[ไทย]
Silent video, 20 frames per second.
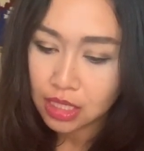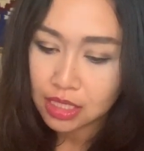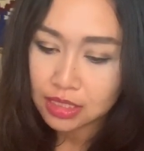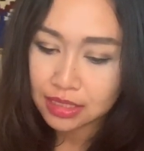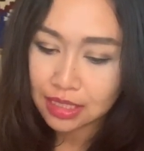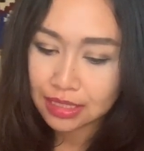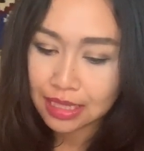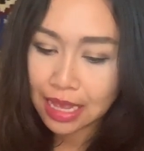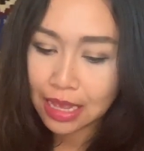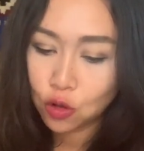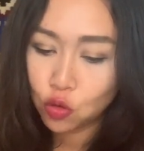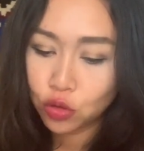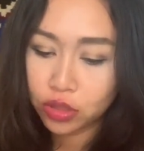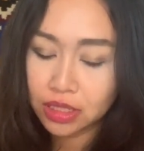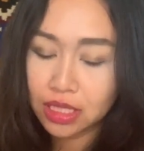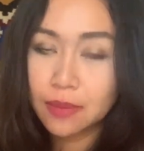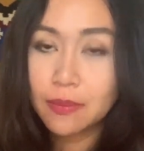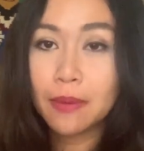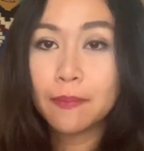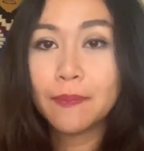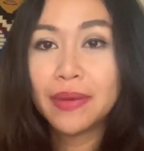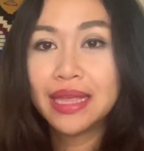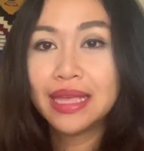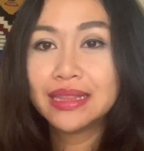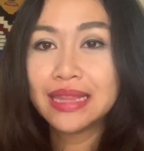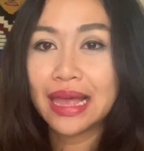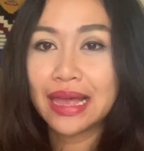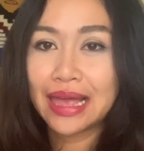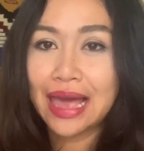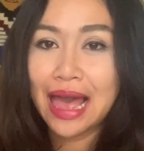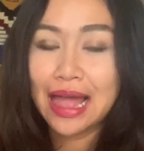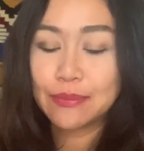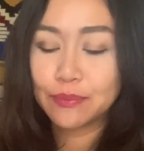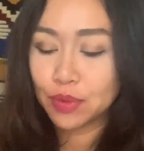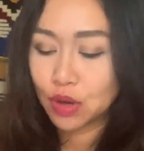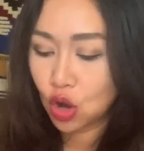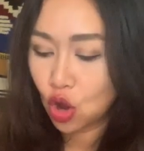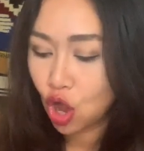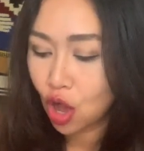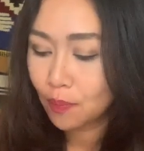แต่ถ้าคนที่บอกไม่ได้แต่งงาน
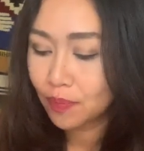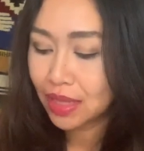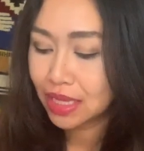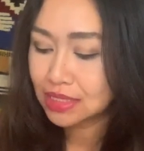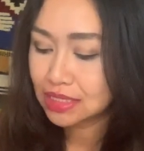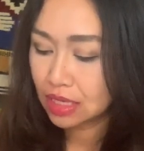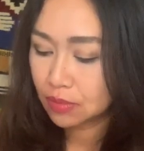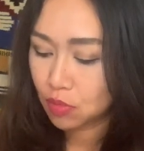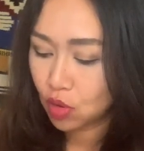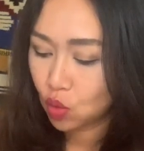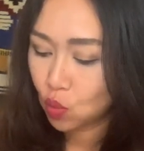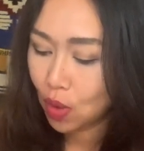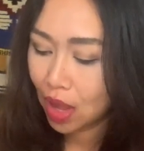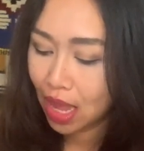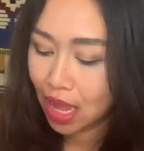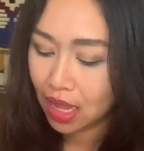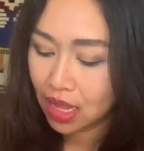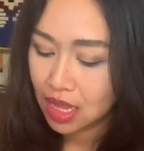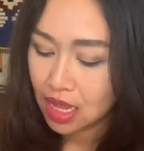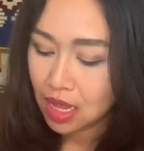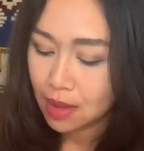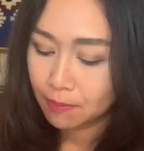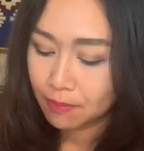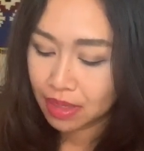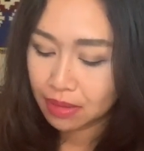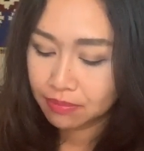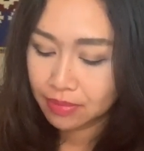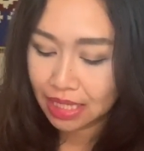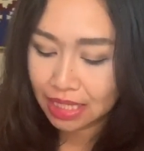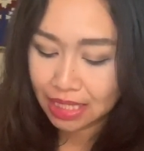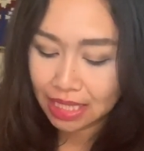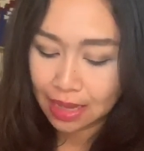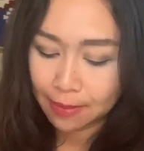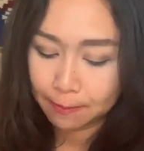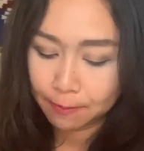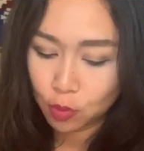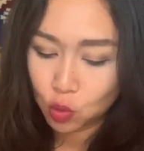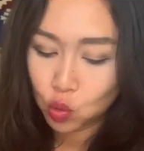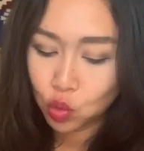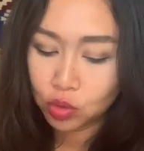พร้อมเนี่ยจังมองว่ามันเหมือนกับ
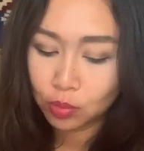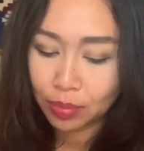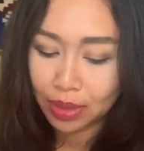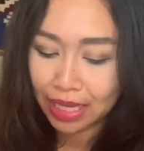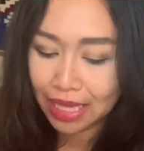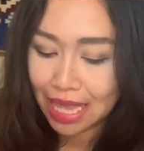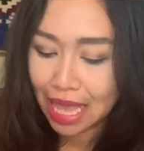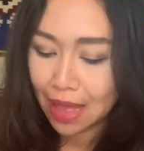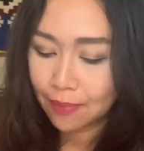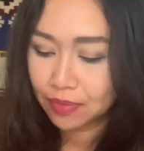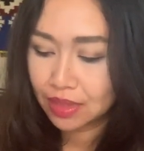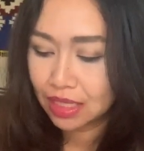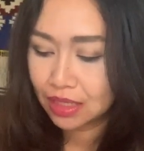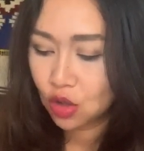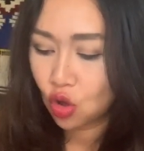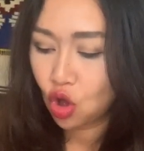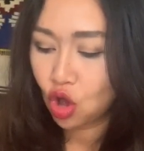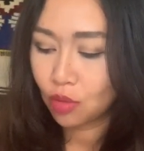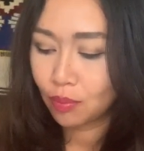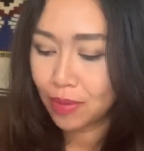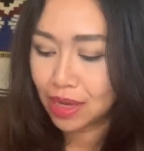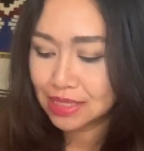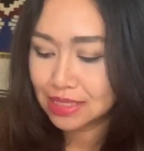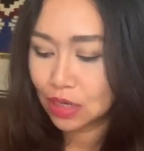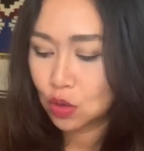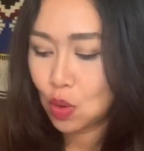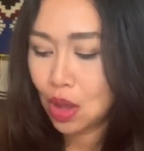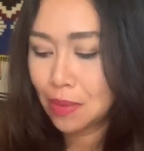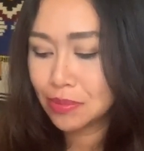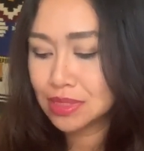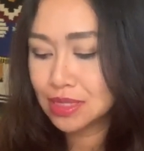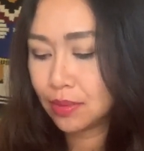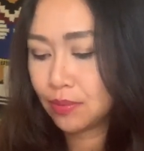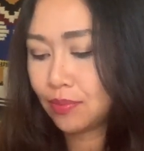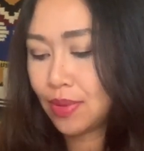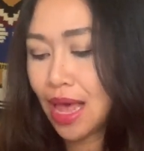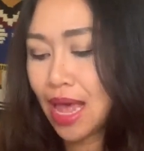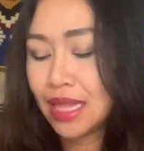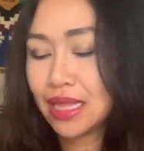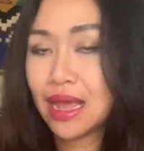คุณพยายามเดินออกมาจากความสัม
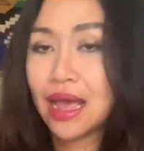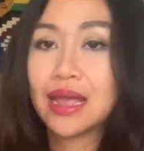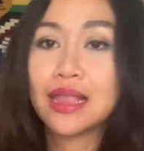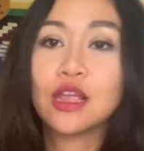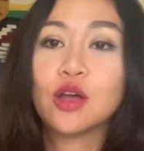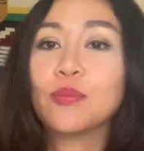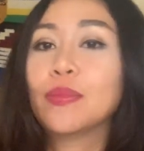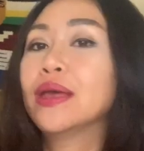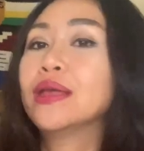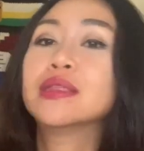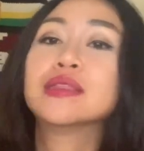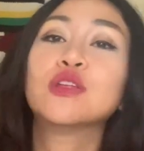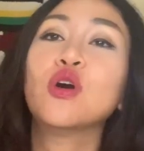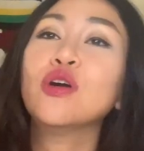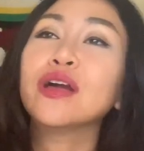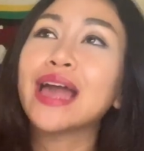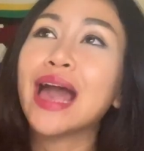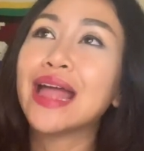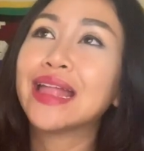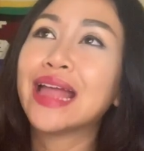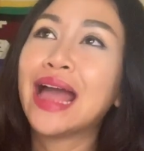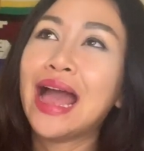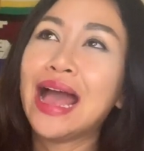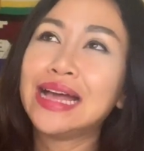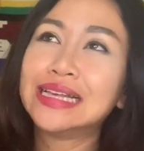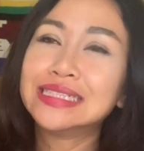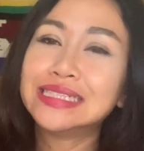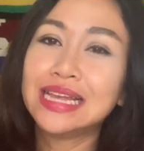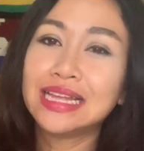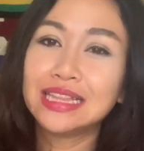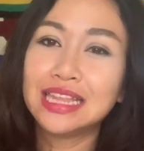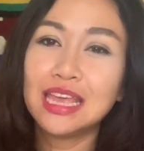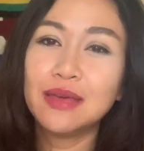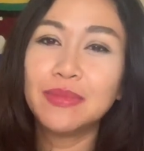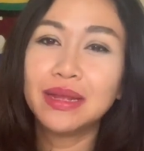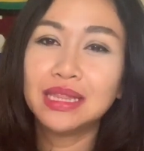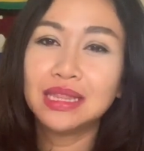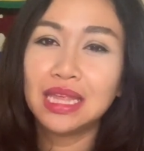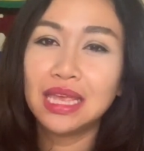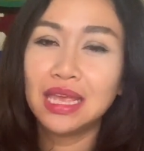พันธ์แล้วไปต้องการหาสิ่งที่
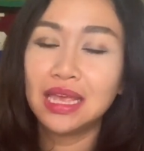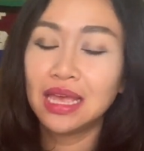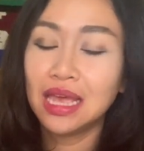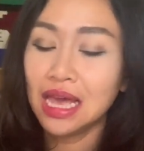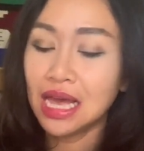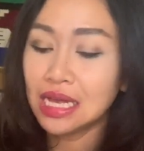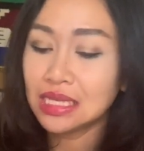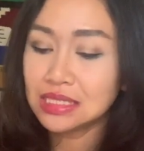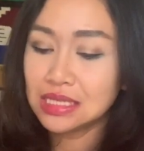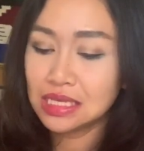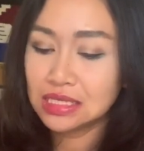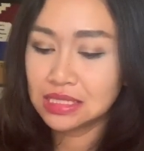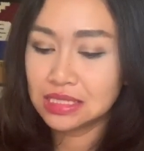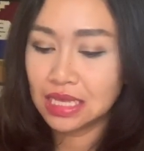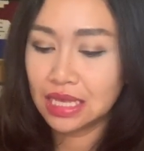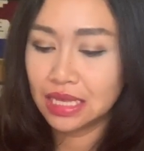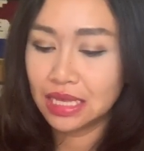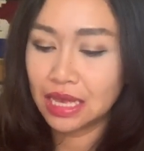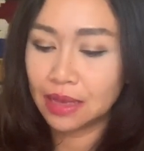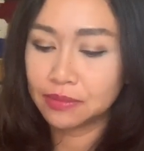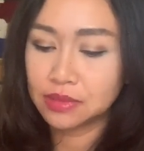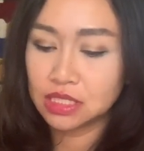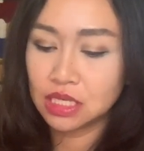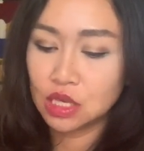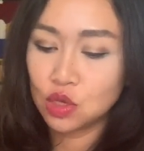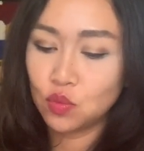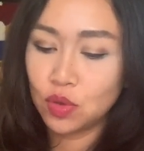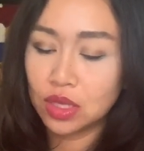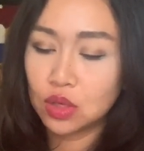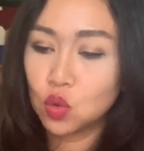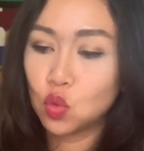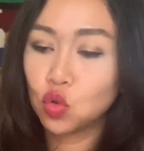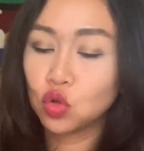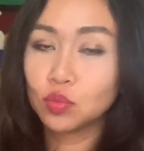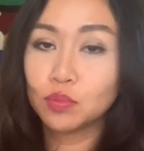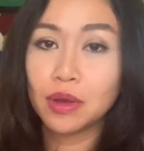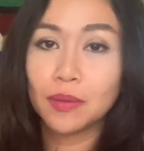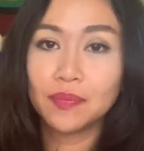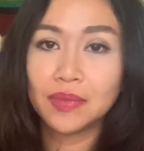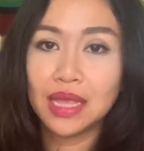มันดีจริงๆกับชีวิตคุณ
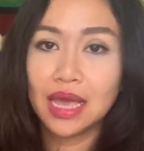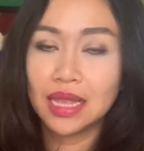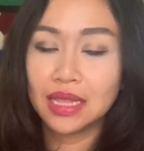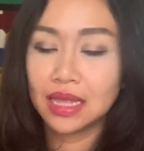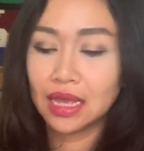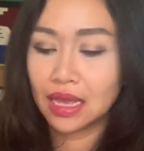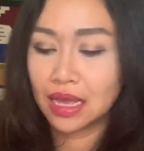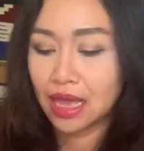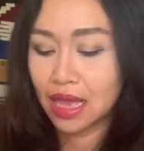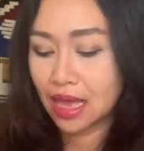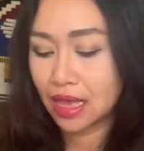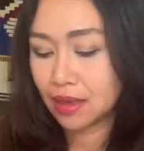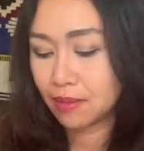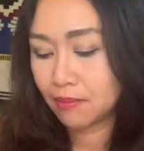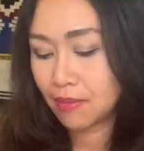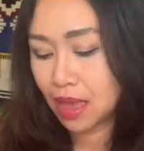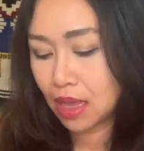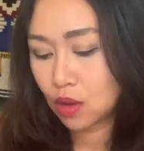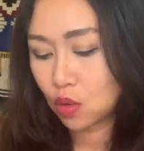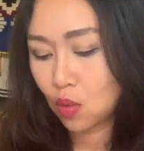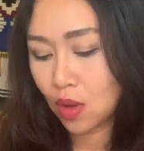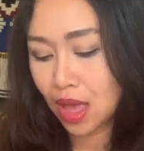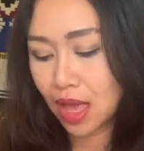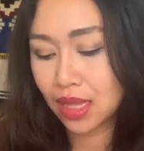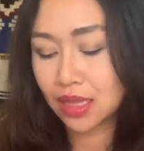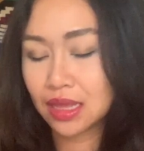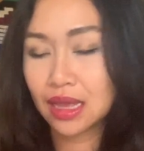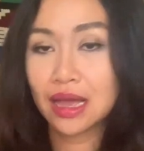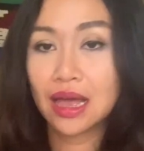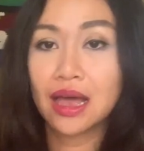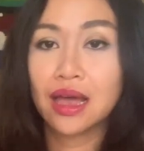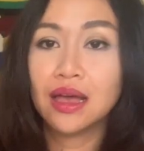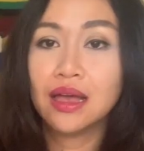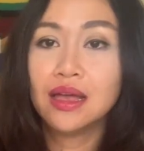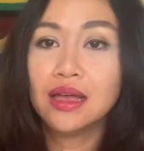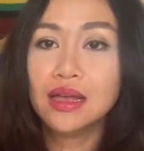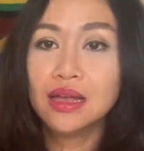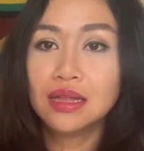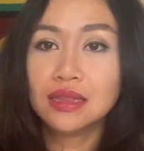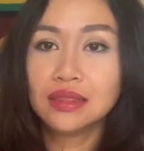แบบนี้นะคะมากกว่านะคะ
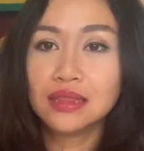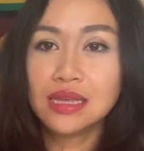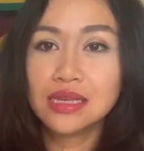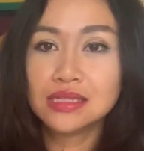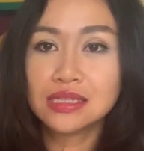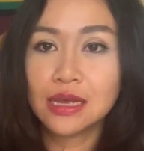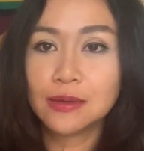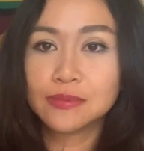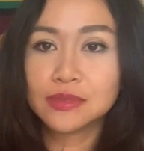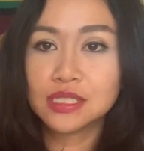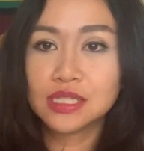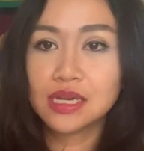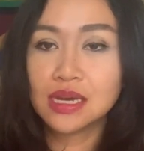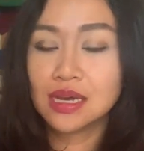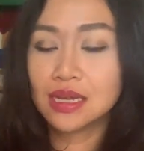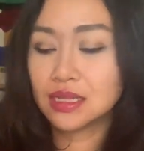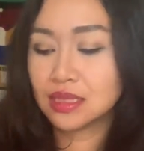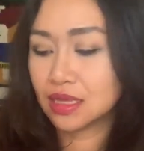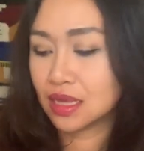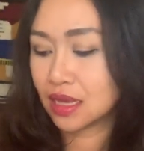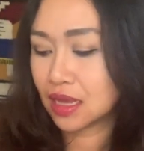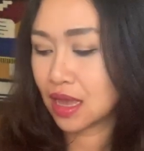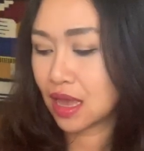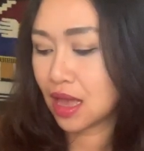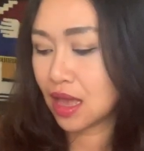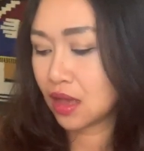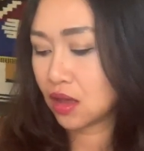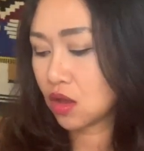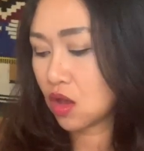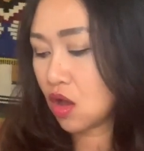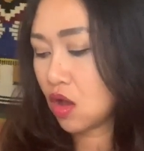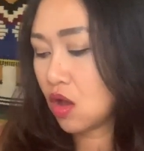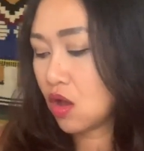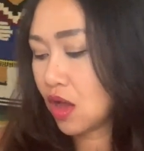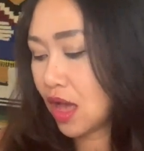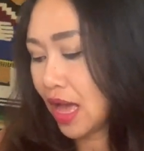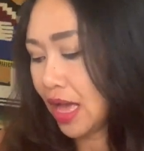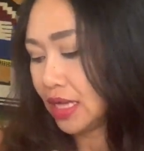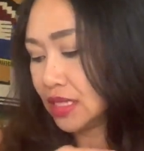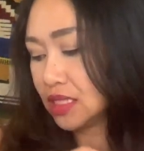deception นะคะก็
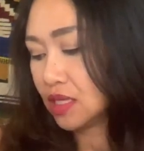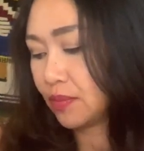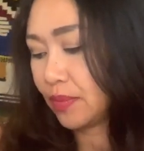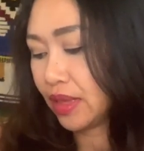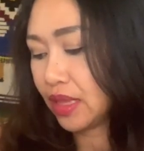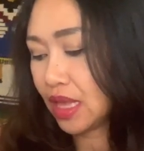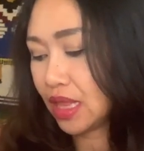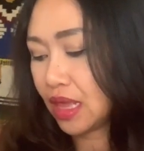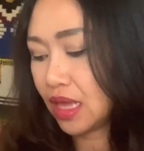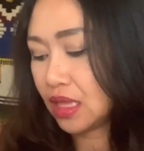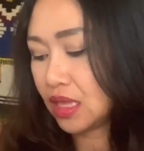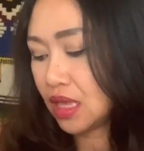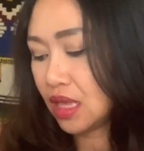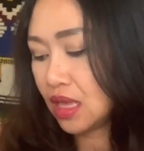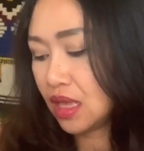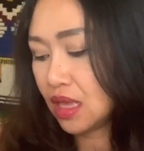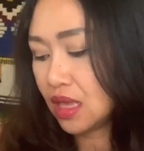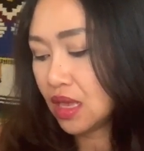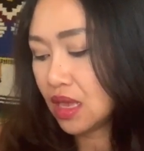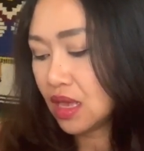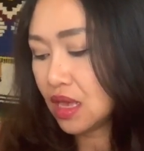อาจจะเป็นอะไรที่